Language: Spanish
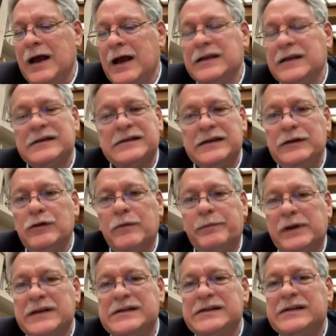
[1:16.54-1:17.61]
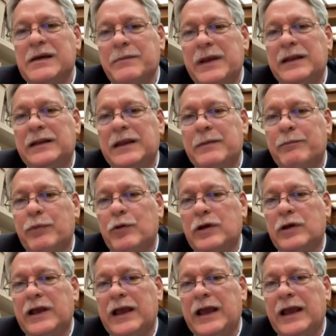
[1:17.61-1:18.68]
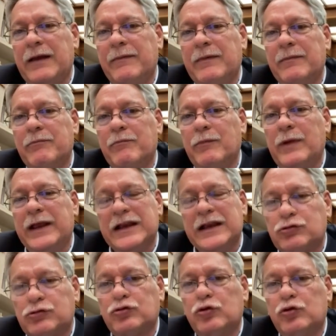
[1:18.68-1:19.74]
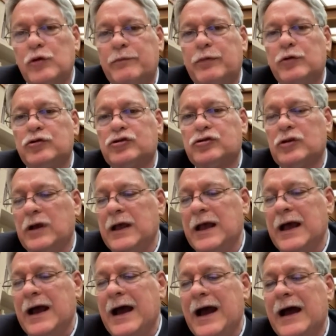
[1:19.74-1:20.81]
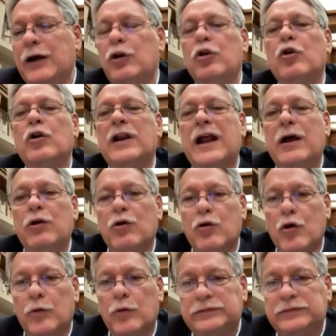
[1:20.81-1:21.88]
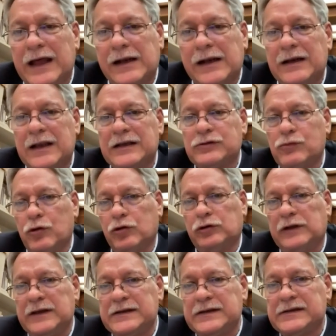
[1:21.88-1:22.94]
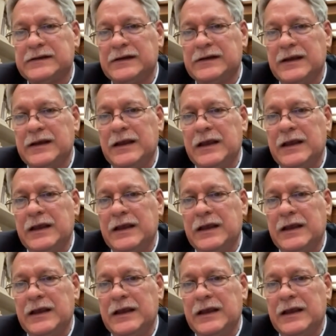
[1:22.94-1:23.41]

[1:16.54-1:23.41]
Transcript: han sido precisamente porque estos grupos han logrado cooptar las cortes